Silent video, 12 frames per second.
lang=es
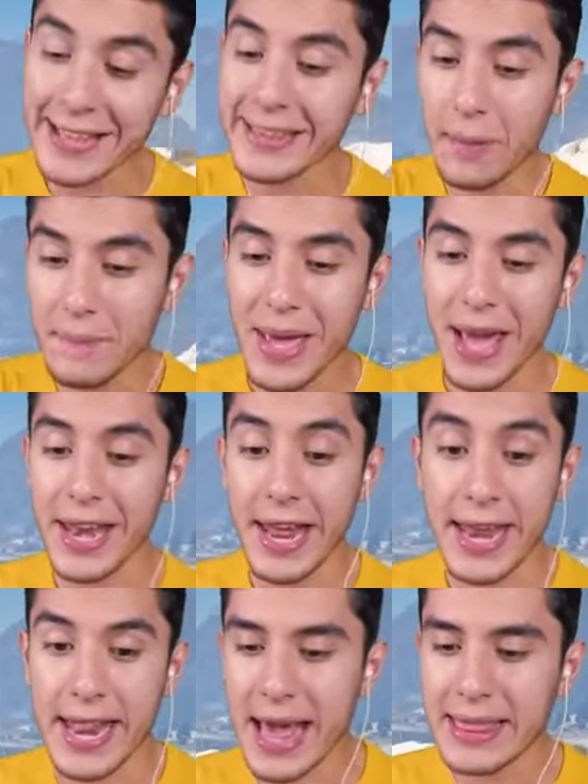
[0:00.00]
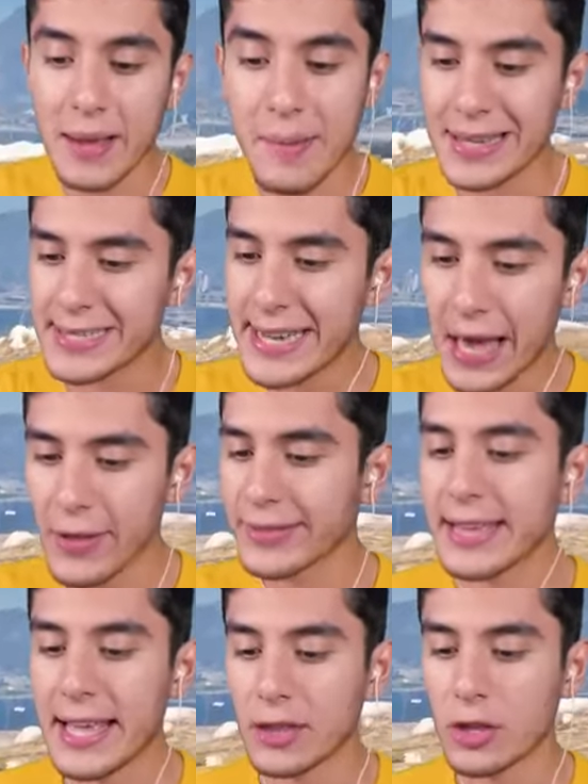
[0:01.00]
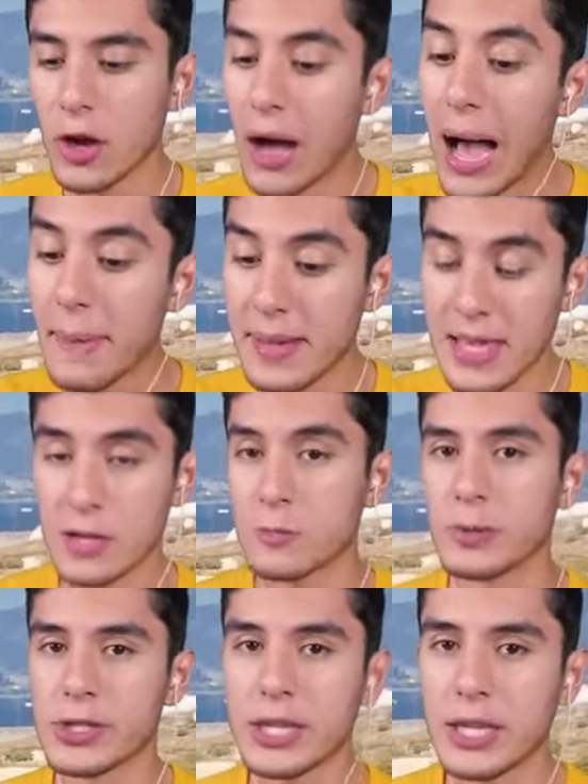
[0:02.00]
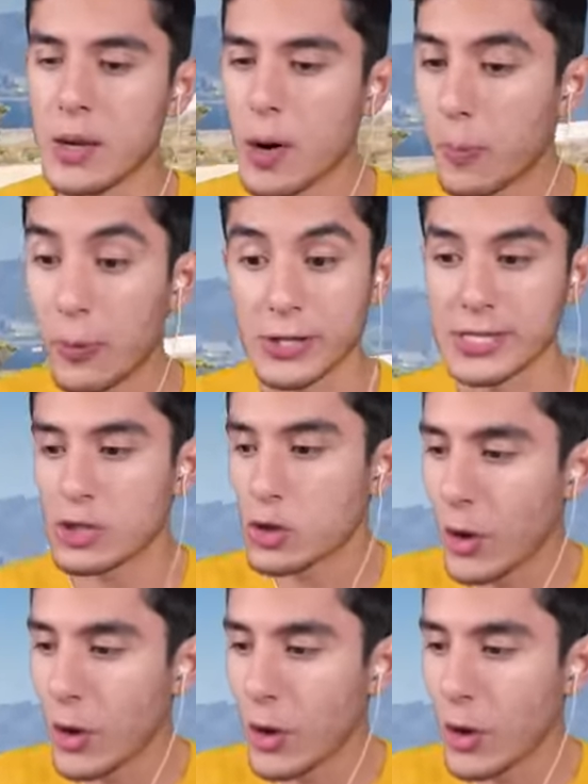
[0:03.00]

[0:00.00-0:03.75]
Y también iré demasiado atento a mi dispositivo por si